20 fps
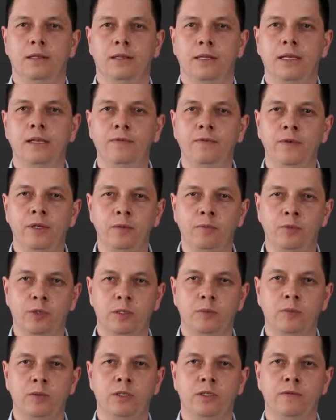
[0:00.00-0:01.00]
Ten film
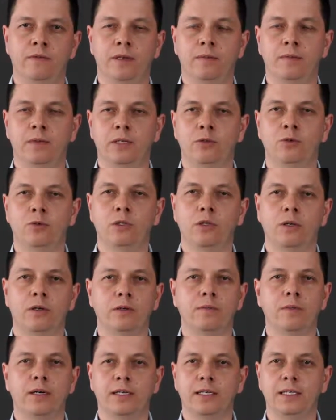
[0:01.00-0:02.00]
przybliży Wam
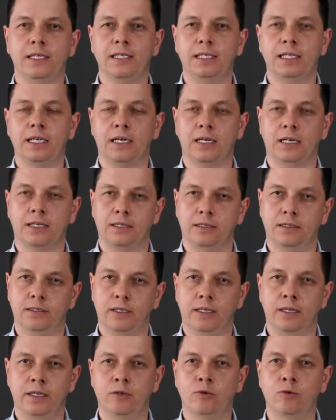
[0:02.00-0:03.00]
reduktory marki Stack.
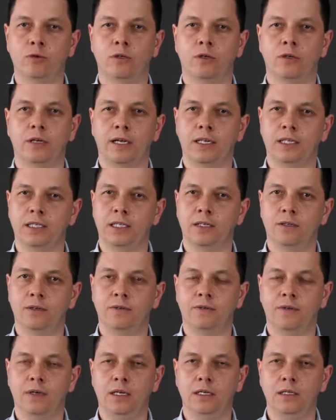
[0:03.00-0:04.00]
Reduktor
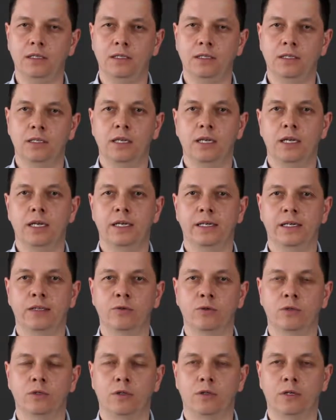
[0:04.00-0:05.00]
R02,
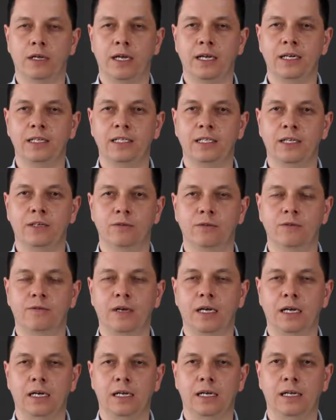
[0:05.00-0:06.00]
reduktor
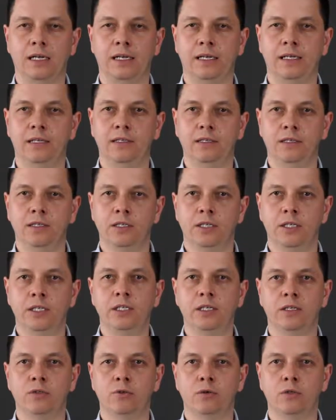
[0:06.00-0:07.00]
R02EL e i
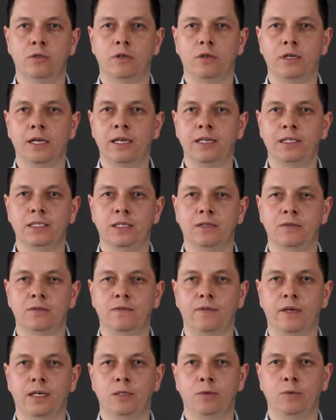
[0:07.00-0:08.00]
reduktor
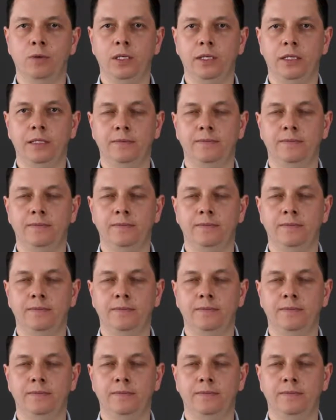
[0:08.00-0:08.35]
R02 Twin.